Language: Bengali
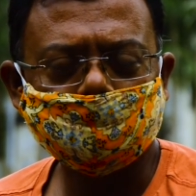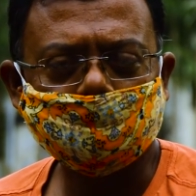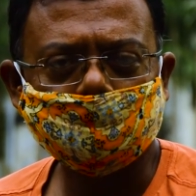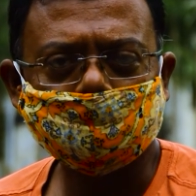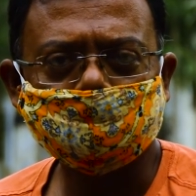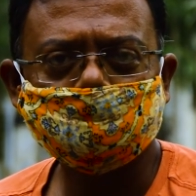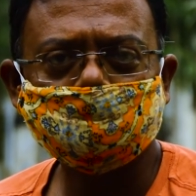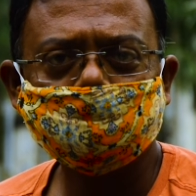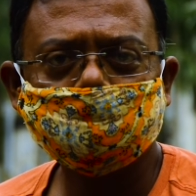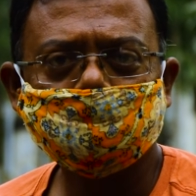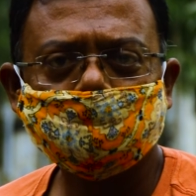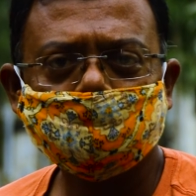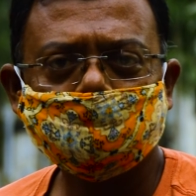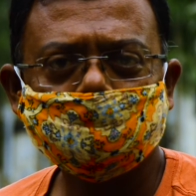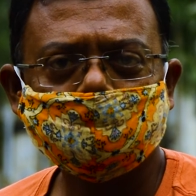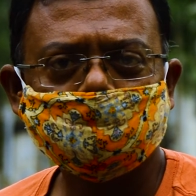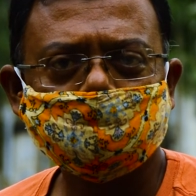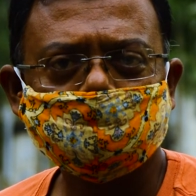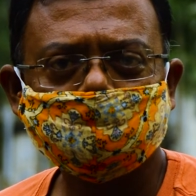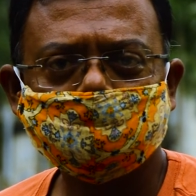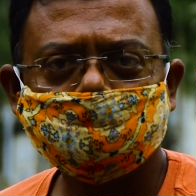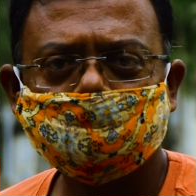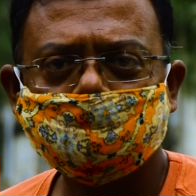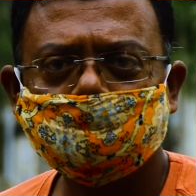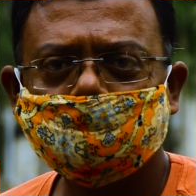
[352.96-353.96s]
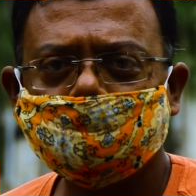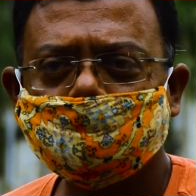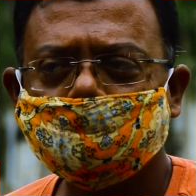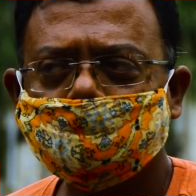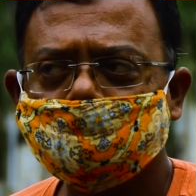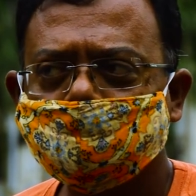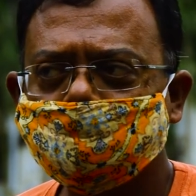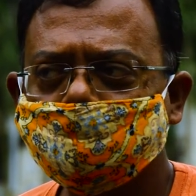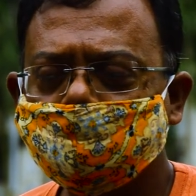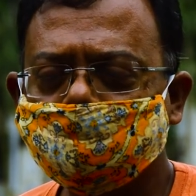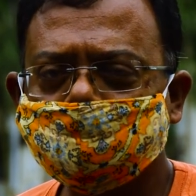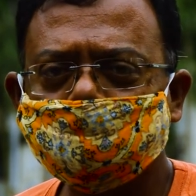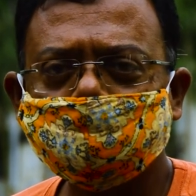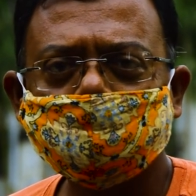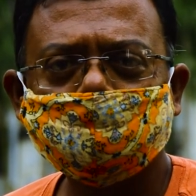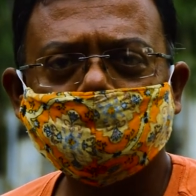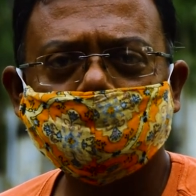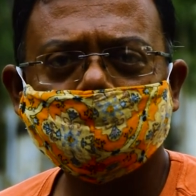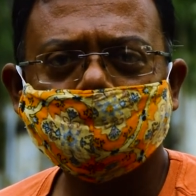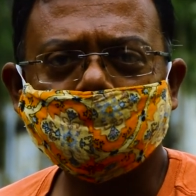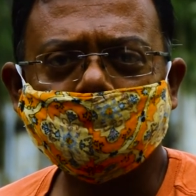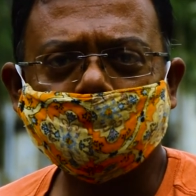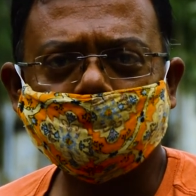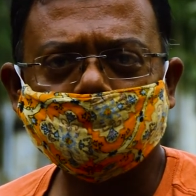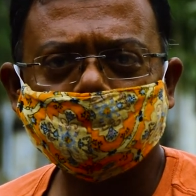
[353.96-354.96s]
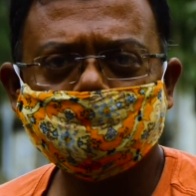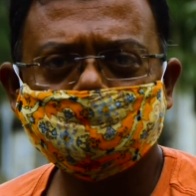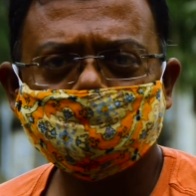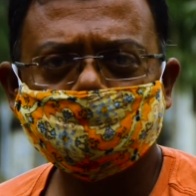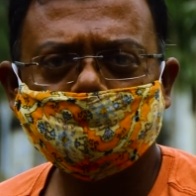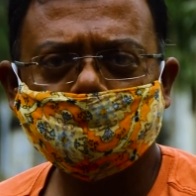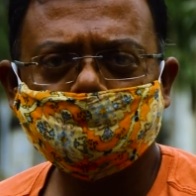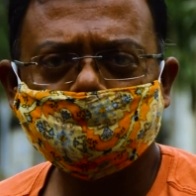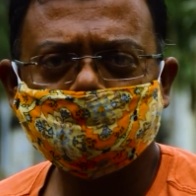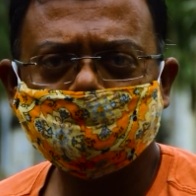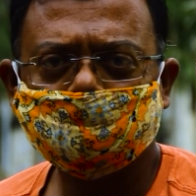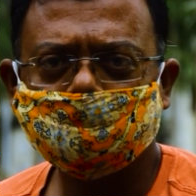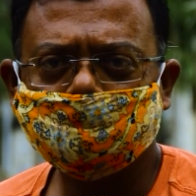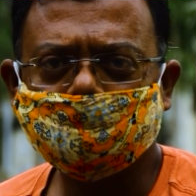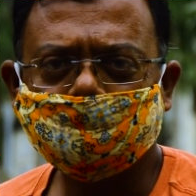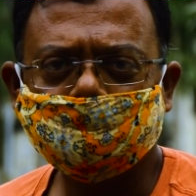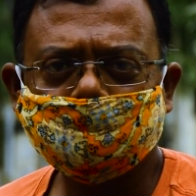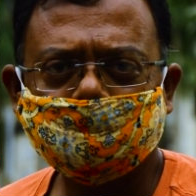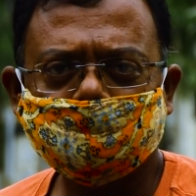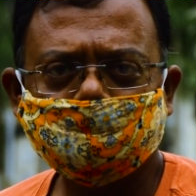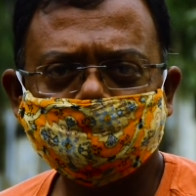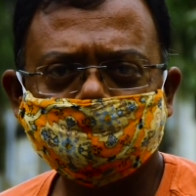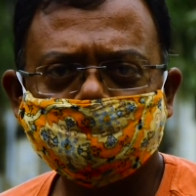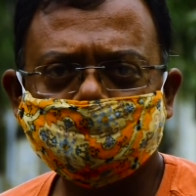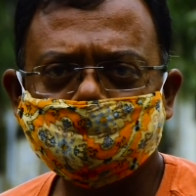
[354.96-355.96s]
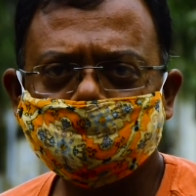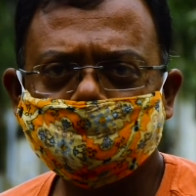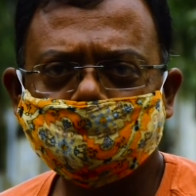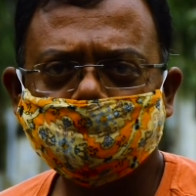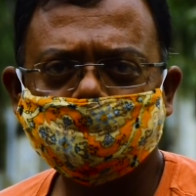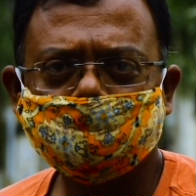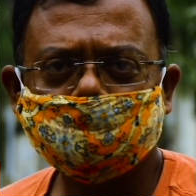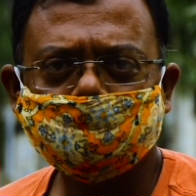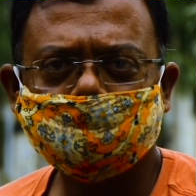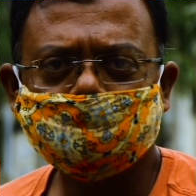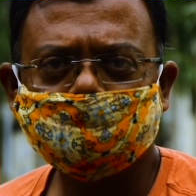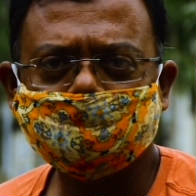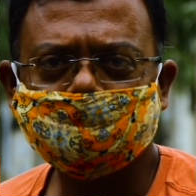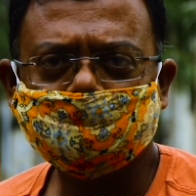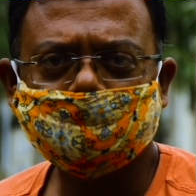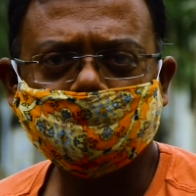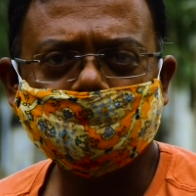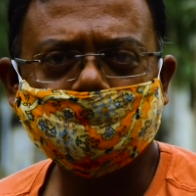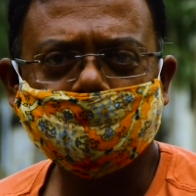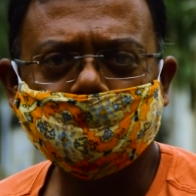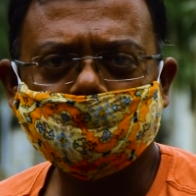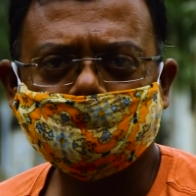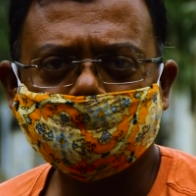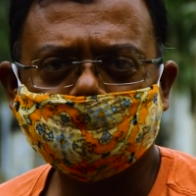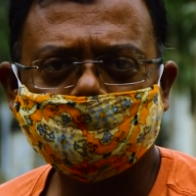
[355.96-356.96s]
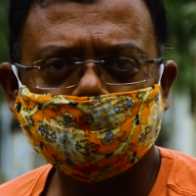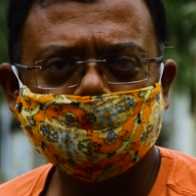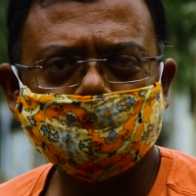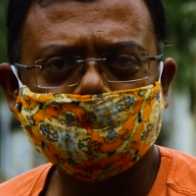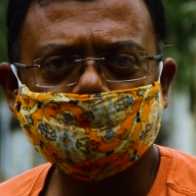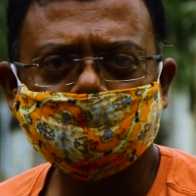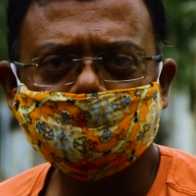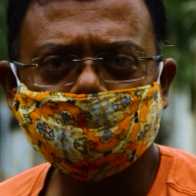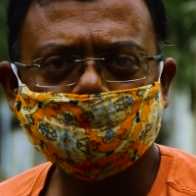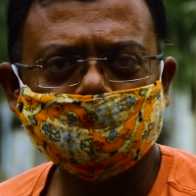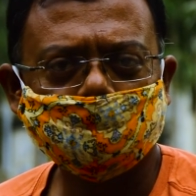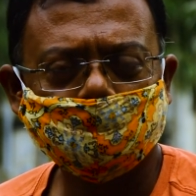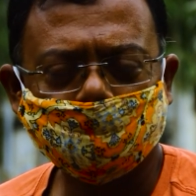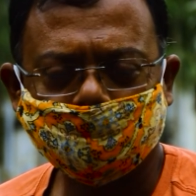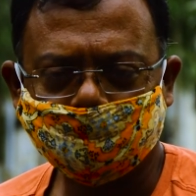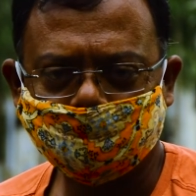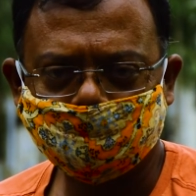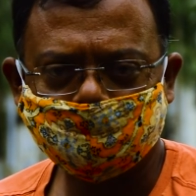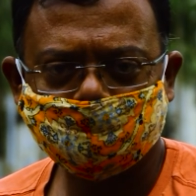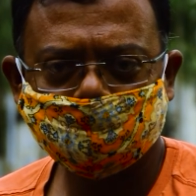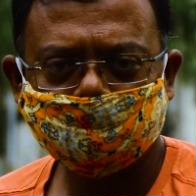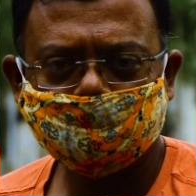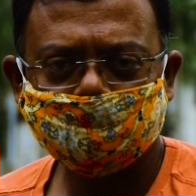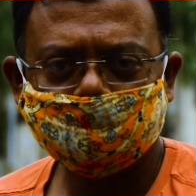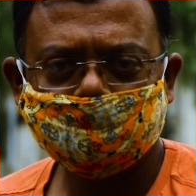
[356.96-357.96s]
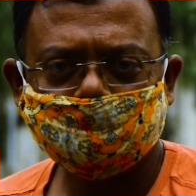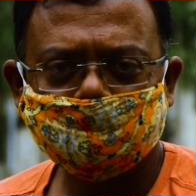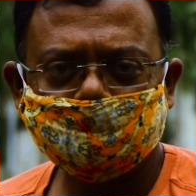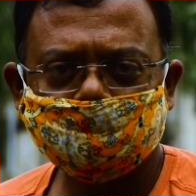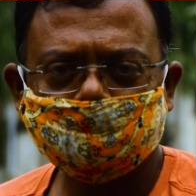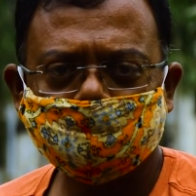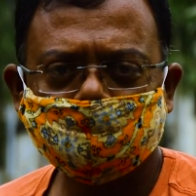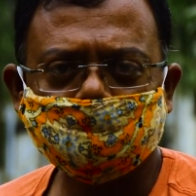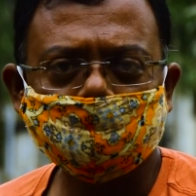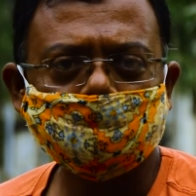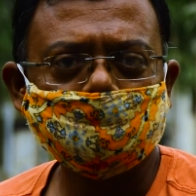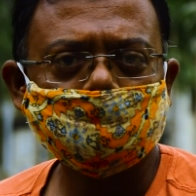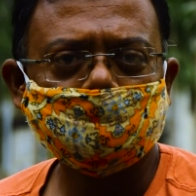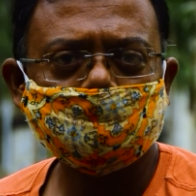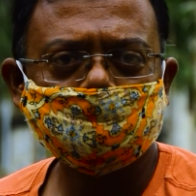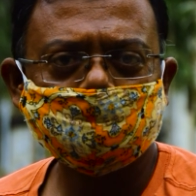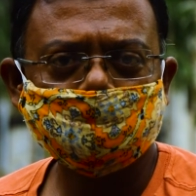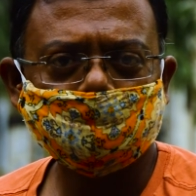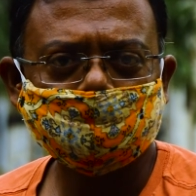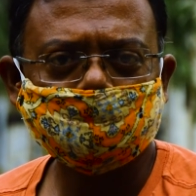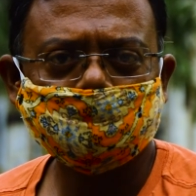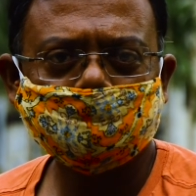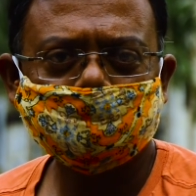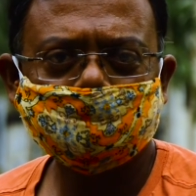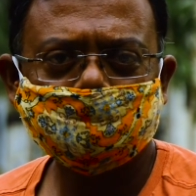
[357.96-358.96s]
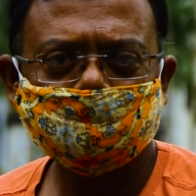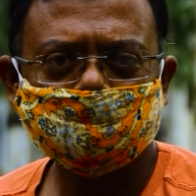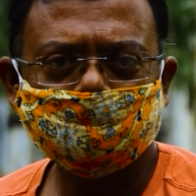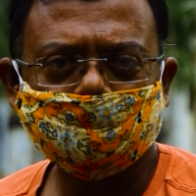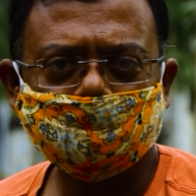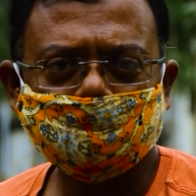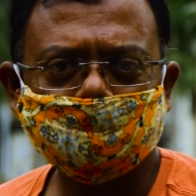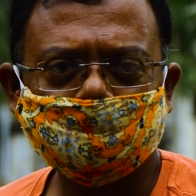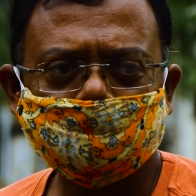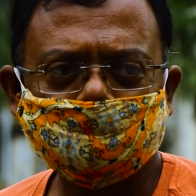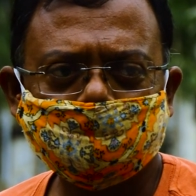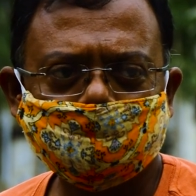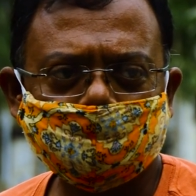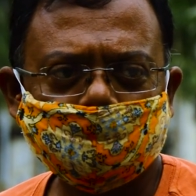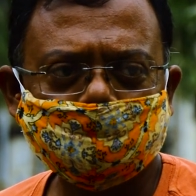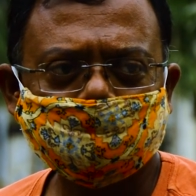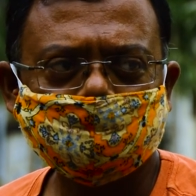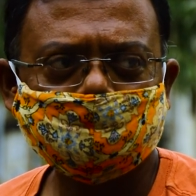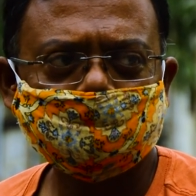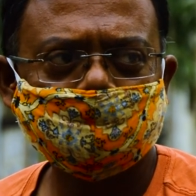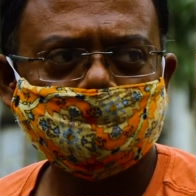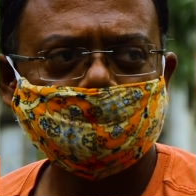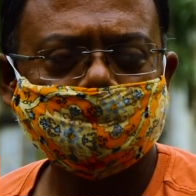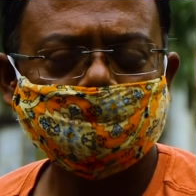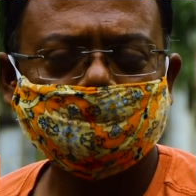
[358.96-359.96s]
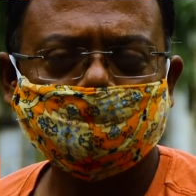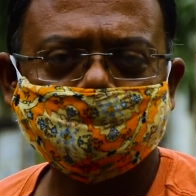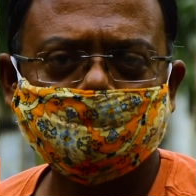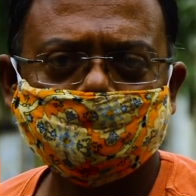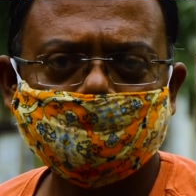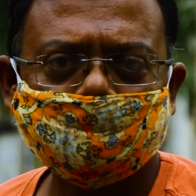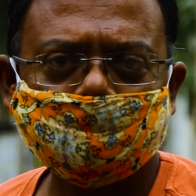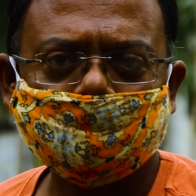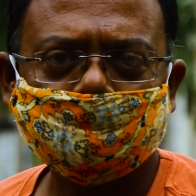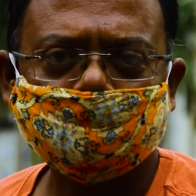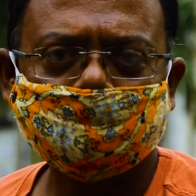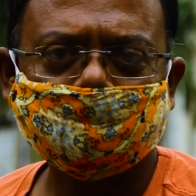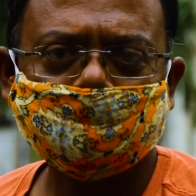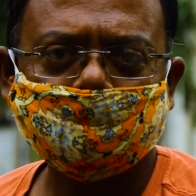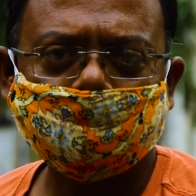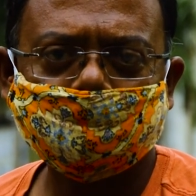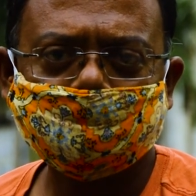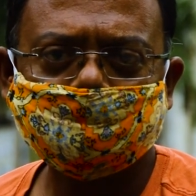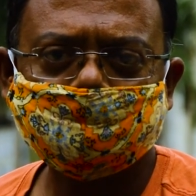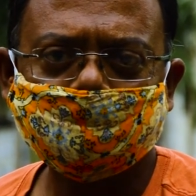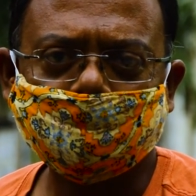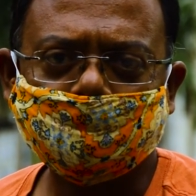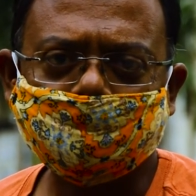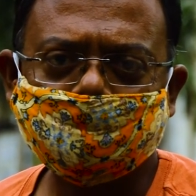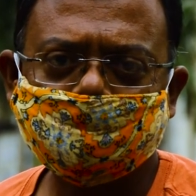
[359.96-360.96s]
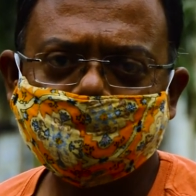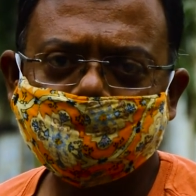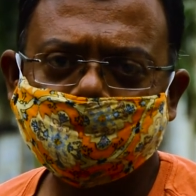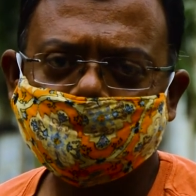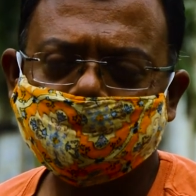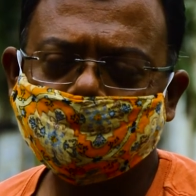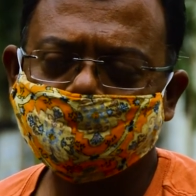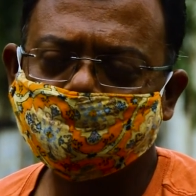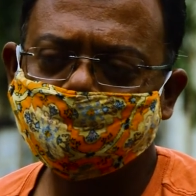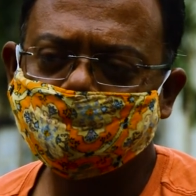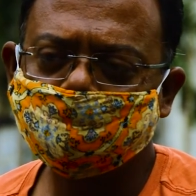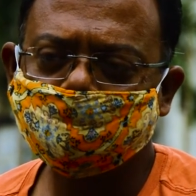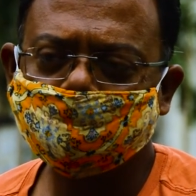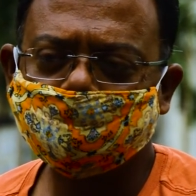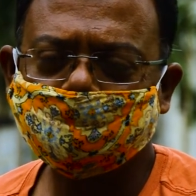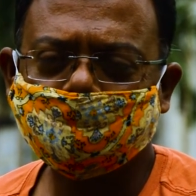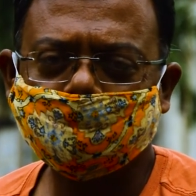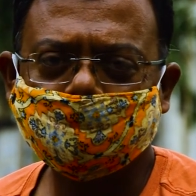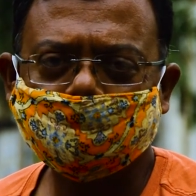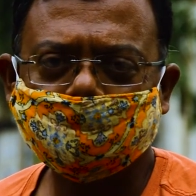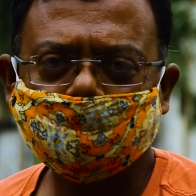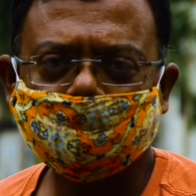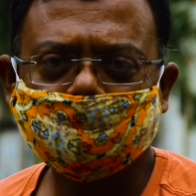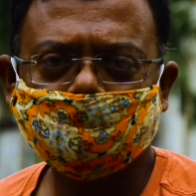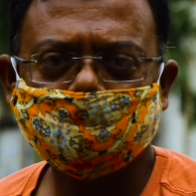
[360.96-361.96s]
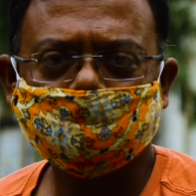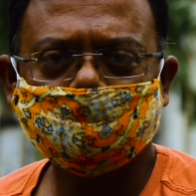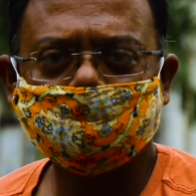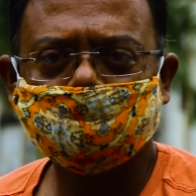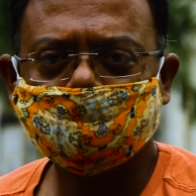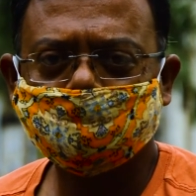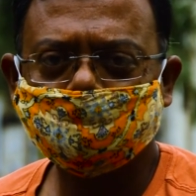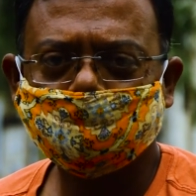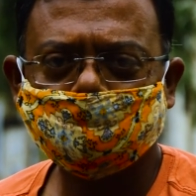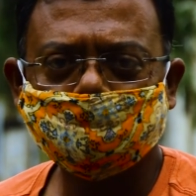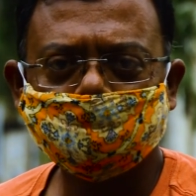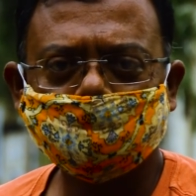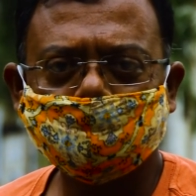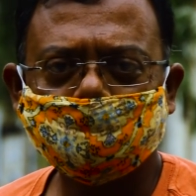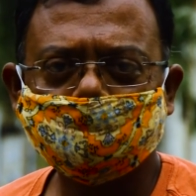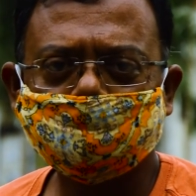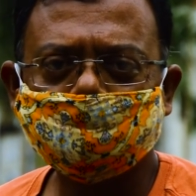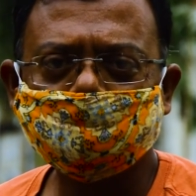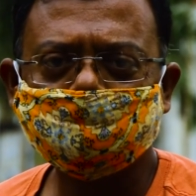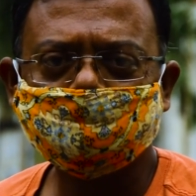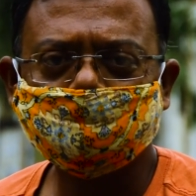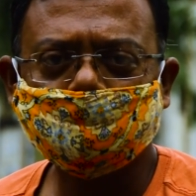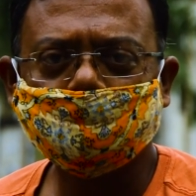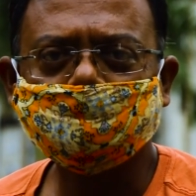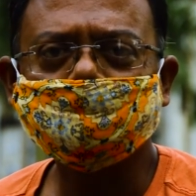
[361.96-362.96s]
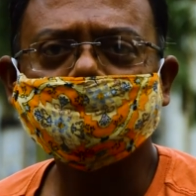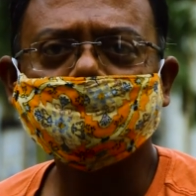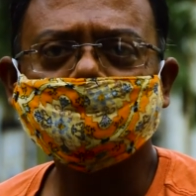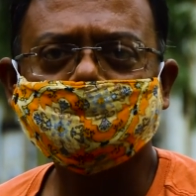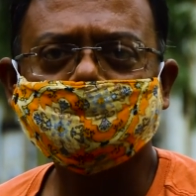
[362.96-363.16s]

এখন কোনো নতুন কোনো আড়ম্বর করে পুজো করতে আগ্রহী নয় যথার মানে জাস্ট তারা চাইছে যে পুজোটাকে কোনো রকমভাবে